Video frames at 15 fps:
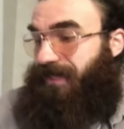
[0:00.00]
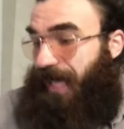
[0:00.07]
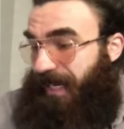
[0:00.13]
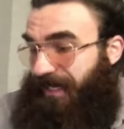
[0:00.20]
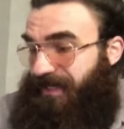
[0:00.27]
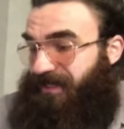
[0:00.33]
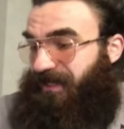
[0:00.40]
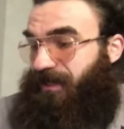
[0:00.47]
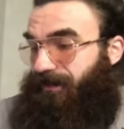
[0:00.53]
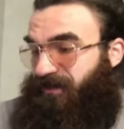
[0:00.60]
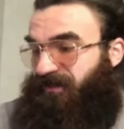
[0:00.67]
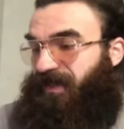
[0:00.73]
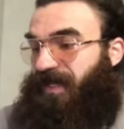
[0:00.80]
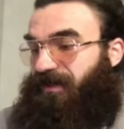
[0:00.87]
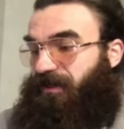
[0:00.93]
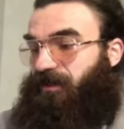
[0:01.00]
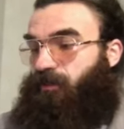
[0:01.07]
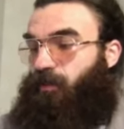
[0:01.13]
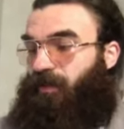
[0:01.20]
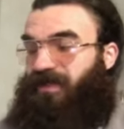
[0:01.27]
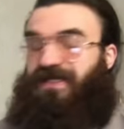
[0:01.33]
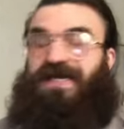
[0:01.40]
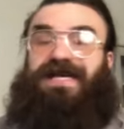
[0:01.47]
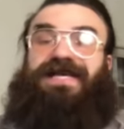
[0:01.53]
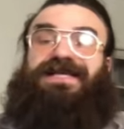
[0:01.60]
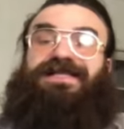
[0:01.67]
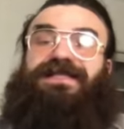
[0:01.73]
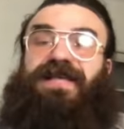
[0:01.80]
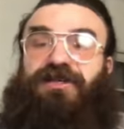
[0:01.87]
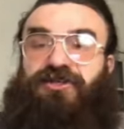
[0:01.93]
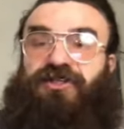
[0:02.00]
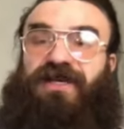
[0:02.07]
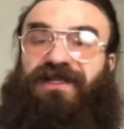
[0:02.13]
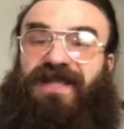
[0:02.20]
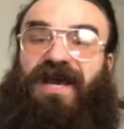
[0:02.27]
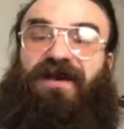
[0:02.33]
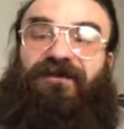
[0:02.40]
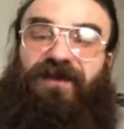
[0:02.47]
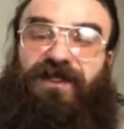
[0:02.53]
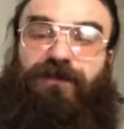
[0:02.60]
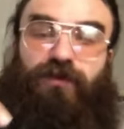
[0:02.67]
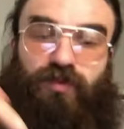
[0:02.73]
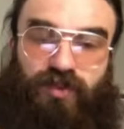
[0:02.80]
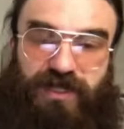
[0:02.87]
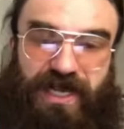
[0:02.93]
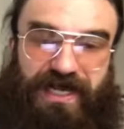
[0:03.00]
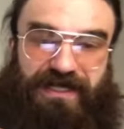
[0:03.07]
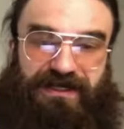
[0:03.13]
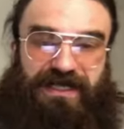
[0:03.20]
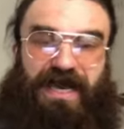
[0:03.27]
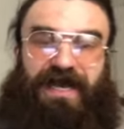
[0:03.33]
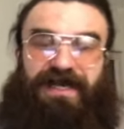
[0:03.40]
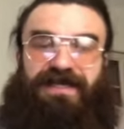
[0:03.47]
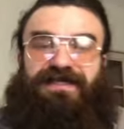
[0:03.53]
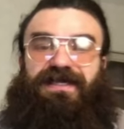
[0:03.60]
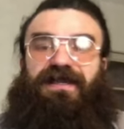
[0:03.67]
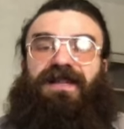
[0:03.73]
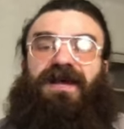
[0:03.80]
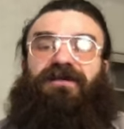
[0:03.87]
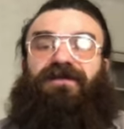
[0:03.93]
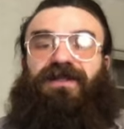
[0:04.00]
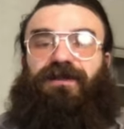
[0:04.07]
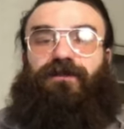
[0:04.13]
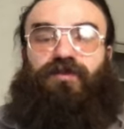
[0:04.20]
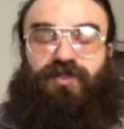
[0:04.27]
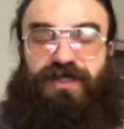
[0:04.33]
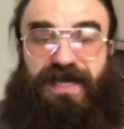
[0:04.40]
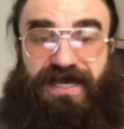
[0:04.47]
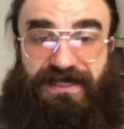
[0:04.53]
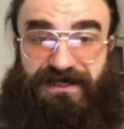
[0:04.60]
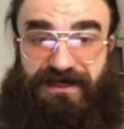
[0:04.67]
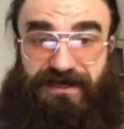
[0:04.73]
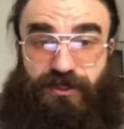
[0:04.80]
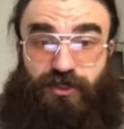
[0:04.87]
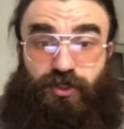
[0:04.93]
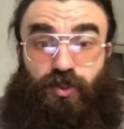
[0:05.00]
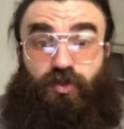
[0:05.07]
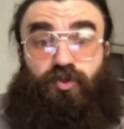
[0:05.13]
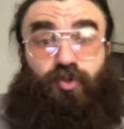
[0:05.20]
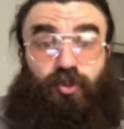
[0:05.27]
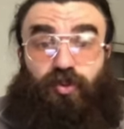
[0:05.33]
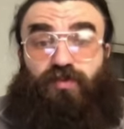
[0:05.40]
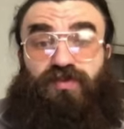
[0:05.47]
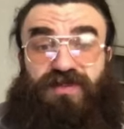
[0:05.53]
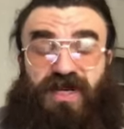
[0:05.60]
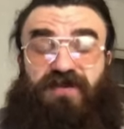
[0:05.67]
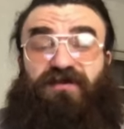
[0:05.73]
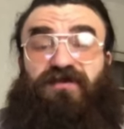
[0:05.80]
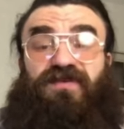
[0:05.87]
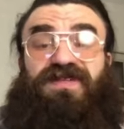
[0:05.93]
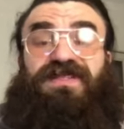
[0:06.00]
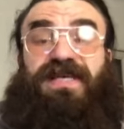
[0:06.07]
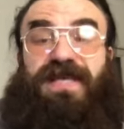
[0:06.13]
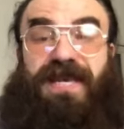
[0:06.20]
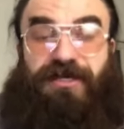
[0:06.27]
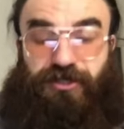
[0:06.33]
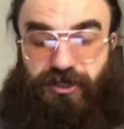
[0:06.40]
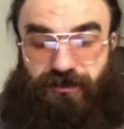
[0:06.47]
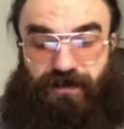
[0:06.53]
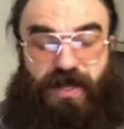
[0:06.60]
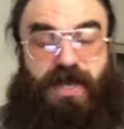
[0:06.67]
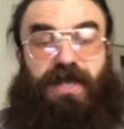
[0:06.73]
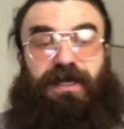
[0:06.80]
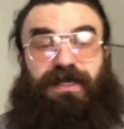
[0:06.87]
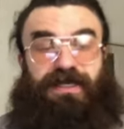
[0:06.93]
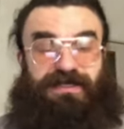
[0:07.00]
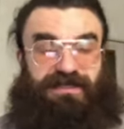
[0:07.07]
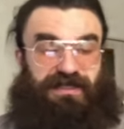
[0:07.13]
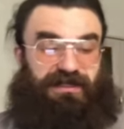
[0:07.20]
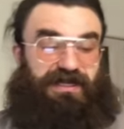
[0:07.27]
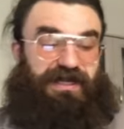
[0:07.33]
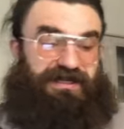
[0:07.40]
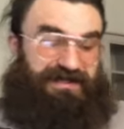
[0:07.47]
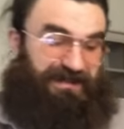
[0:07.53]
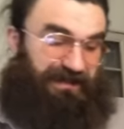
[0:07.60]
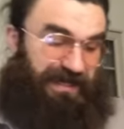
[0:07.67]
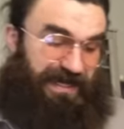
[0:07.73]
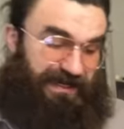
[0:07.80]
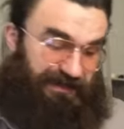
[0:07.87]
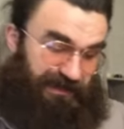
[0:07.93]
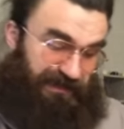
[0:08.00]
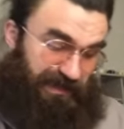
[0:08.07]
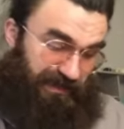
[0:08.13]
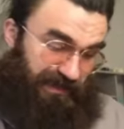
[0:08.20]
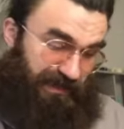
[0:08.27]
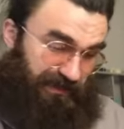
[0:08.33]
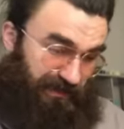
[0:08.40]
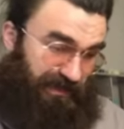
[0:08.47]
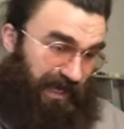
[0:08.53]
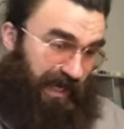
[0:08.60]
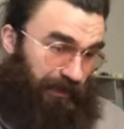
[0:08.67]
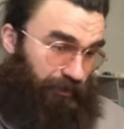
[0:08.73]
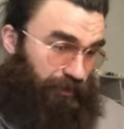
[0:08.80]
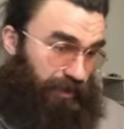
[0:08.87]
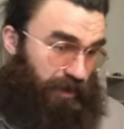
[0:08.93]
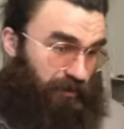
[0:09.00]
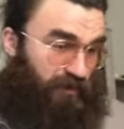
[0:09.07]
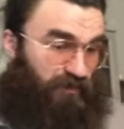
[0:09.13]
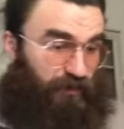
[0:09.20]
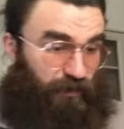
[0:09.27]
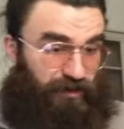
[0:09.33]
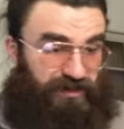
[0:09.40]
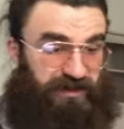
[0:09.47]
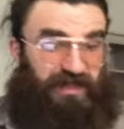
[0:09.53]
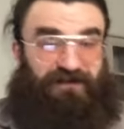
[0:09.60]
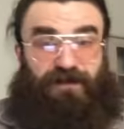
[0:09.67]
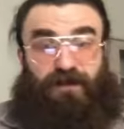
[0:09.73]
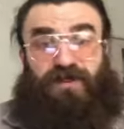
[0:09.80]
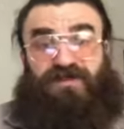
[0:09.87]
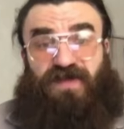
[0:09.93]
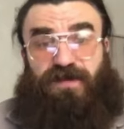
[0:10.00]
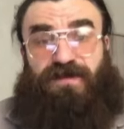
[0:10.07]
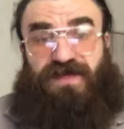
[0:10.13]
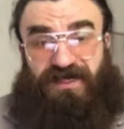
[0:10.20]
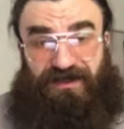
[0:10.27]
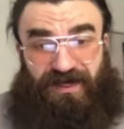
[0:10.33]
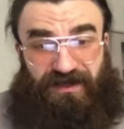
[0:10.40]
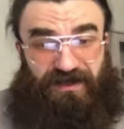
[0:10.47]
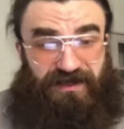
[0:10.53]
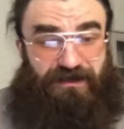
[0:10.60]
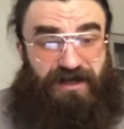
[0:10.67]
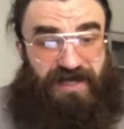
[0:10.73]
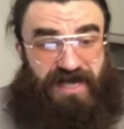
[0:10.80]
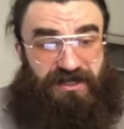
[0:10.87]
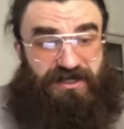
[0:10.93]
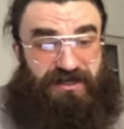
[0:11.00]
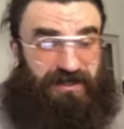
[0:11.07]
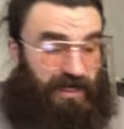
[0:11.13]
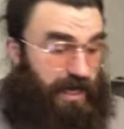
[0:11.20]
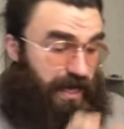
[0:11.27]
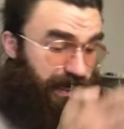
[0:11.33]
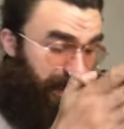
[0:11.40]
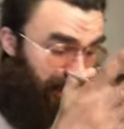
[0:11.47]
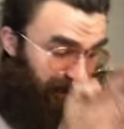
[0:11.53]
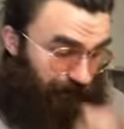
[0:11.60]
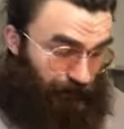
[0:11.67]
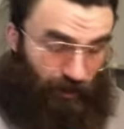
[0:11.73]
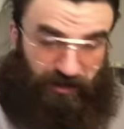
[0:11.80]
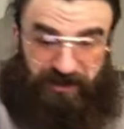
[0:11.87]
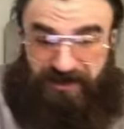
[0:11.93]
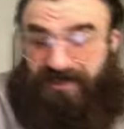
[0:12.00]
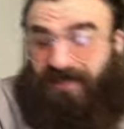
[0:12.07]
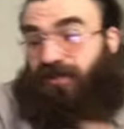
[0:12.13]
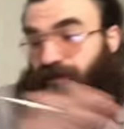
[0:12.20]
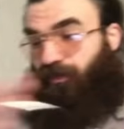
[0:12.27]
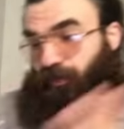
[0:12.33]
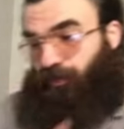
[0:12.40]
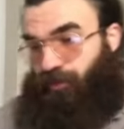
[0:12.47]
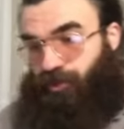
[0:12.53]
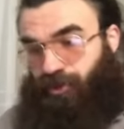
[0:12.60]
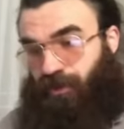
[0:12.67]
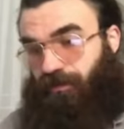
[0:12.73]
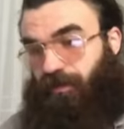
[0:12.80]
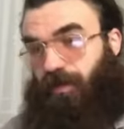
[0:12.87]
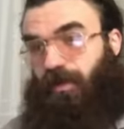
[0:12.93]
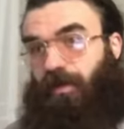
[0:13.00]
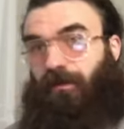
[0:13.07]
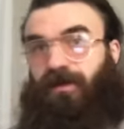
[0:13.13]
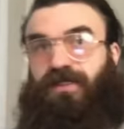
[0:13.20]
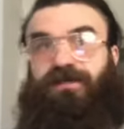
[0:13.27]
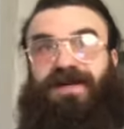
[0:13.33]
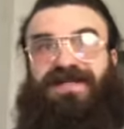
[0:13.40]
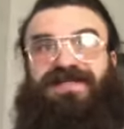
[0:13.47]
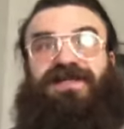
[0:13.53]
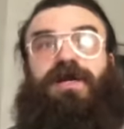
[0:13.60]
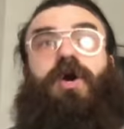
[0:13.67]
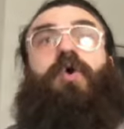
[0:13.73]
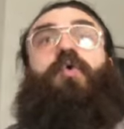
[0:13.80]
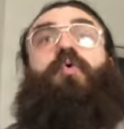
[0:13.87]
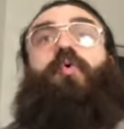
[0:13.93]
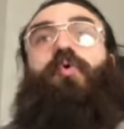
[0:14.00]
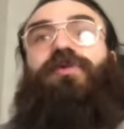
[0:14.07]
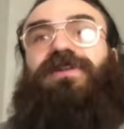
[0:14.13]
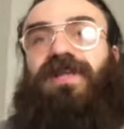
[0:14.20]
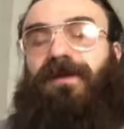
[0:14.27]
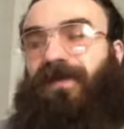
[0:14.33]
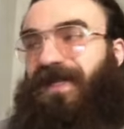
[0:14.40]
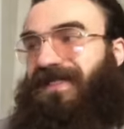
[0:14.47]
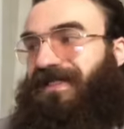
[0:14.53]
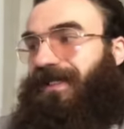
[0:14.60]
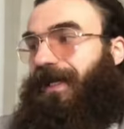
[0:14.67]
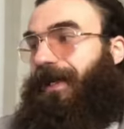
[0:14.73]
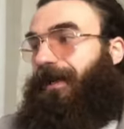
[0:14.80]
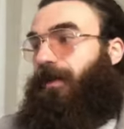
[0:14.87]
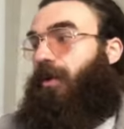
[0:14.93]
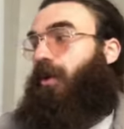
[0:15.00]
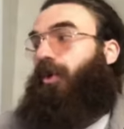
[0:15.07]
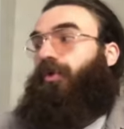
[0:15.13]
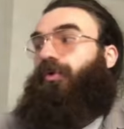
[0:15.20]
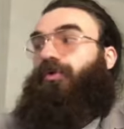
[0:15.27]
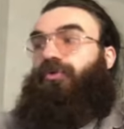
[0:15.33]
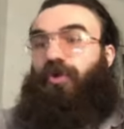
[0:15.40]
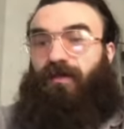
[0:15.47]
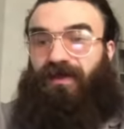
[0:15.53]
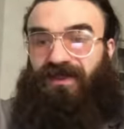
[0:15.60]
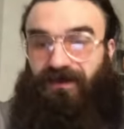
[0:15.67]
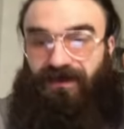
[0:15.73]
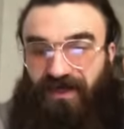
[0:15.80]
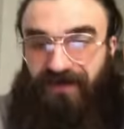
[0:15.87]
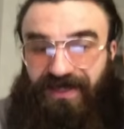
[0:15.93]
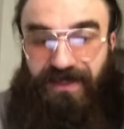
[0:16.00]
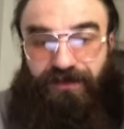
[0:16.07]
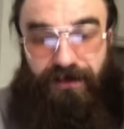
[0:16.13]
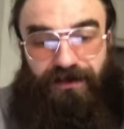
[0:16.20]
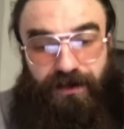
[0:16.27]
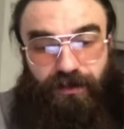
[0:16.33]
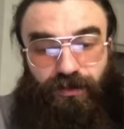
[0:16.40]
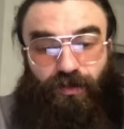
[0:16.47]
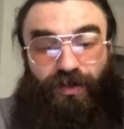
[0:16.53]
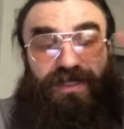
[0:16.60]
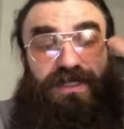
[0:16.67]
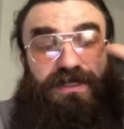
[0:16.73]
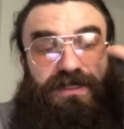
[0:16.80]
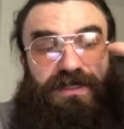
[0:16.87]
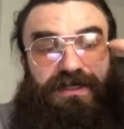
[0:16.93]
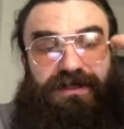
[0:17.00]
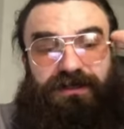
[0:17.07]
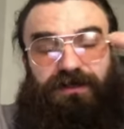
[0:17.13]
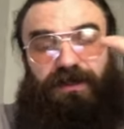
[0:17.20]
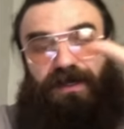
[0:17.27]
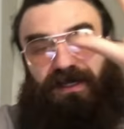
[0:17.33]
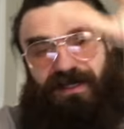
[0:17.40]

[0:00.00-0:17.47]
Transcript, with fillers: А если она позволяет этому быть, значит, она в этом нуждается. А если она в этом нуждается, значит, ее что-то не устраивает в настоящем. И если она ссылается нет-нет да одной ногой в прошлое, вопрос времени, когда она там окажется, и это прошлое станет будущим. Математика ультра простая. Но кто об этом говорит? Никто. Единицы.